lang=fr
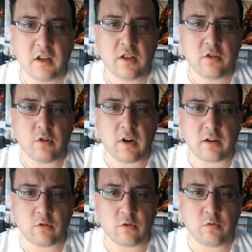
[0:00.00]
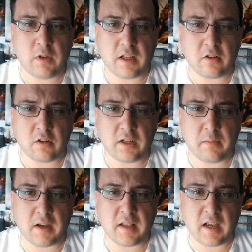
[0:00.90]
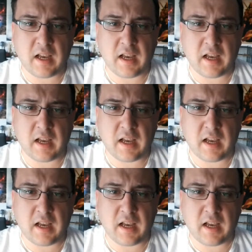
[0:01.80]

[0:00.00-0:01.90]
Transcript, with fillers: Cela a conduit à Torquemada